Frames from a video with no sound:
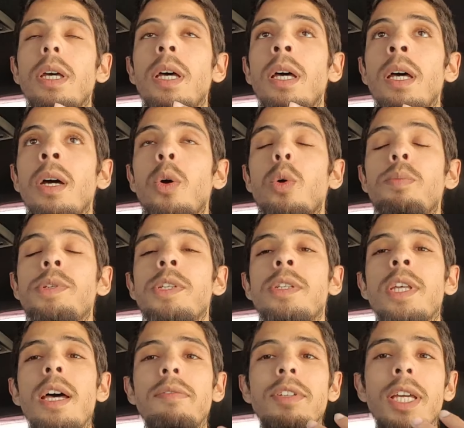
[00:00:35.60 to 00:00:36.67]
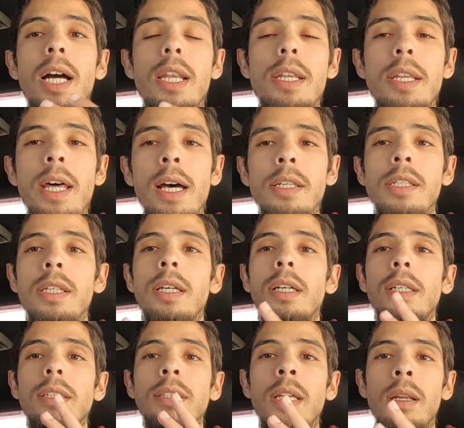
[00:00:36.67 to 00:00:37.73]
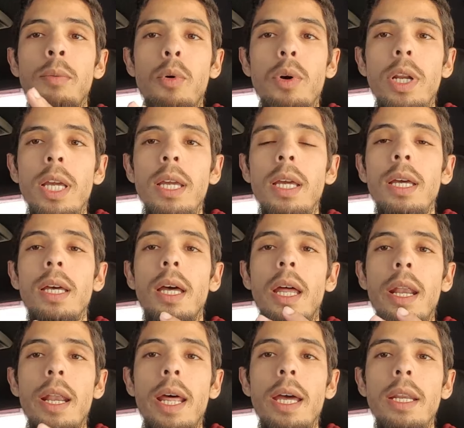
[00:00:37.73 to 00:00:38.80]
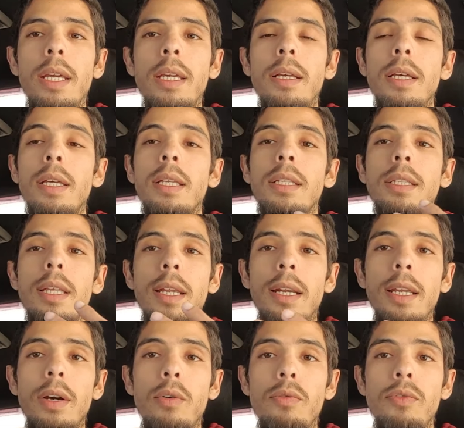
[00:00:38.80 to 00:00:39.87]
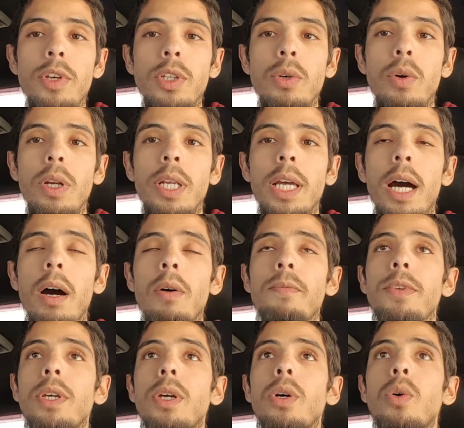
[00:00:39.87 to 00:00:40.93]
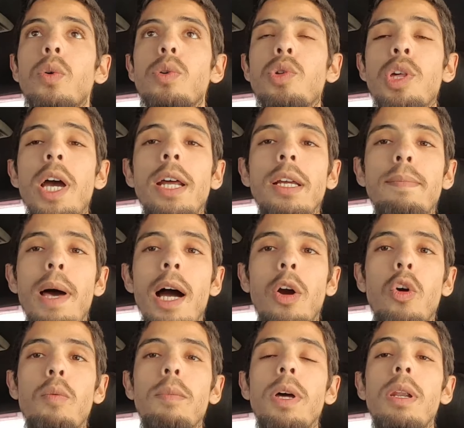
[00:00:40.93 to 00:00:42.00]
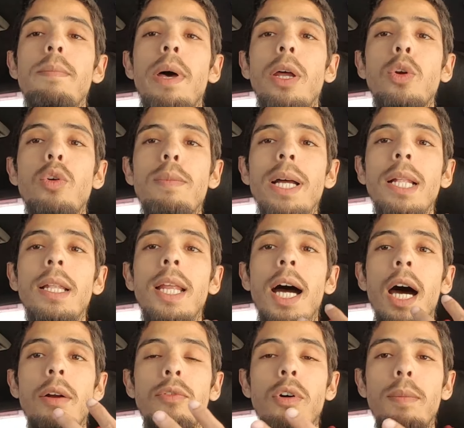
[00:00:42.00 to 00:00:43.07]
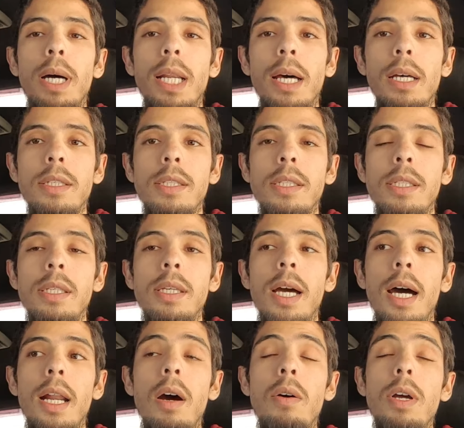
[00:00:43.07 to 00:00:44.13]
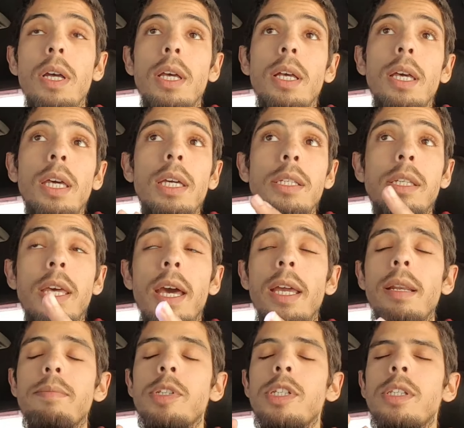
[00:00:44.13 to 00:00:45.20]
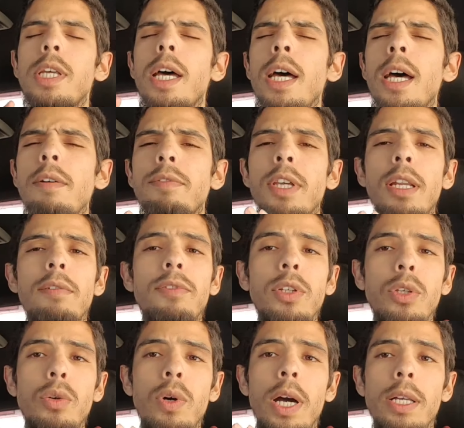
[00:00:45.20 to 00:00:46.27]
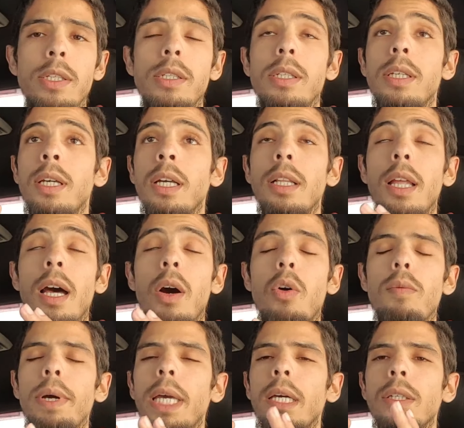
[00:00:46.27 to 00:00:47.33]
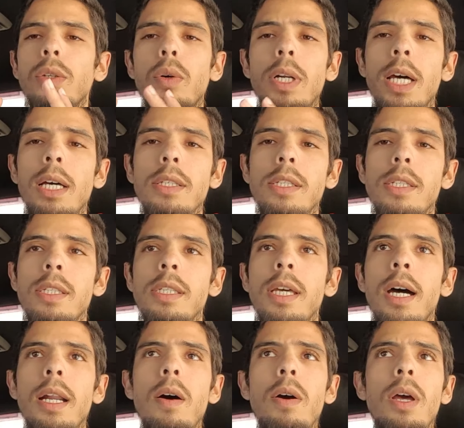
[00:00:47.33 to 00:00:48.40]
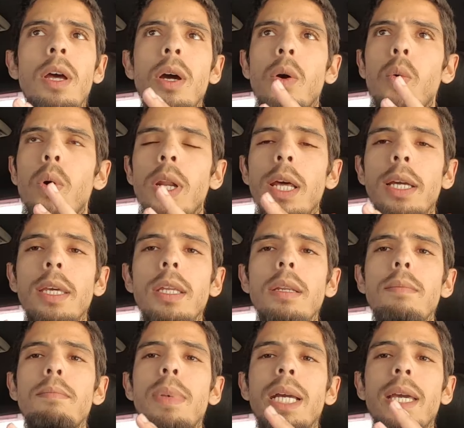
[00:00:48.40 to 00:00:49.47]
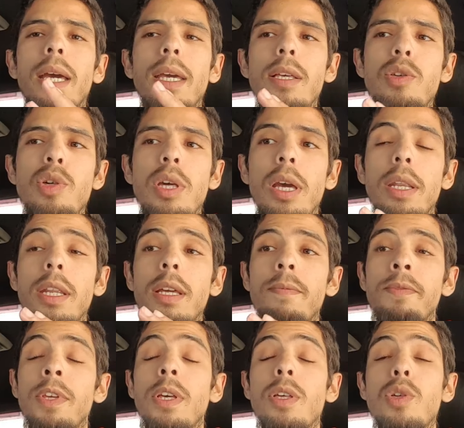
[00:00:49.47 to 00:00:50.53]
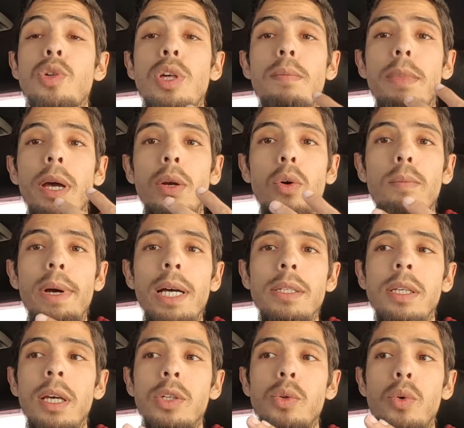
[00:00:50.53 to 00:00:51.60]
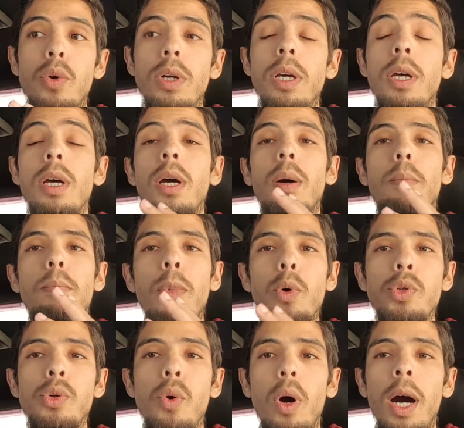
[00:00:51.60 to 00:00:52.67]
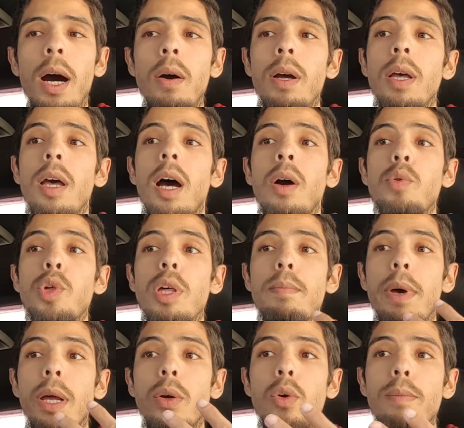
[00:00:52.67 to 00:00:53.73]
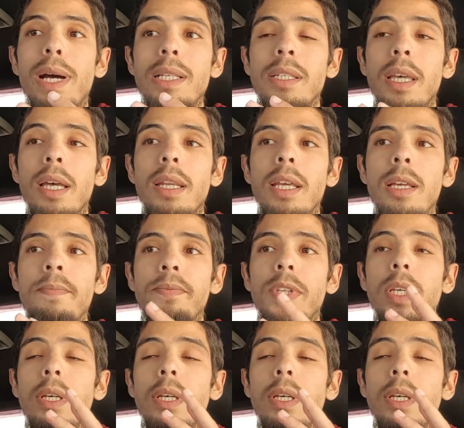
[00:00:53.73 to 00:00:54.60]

آه وبزاف ديال الناس طلبوني انني ندير ليهم فيديو عليها ونشارك معكم المعلومات اللي عارفهم على هاد السياره حيت كاين بزاف ديال الفيديوهات كتلقاوهم كيهضروا على هاد السياره ولكن ما كاينش يعني شي معلومات كتكون موثوقه او شي معلومات يعني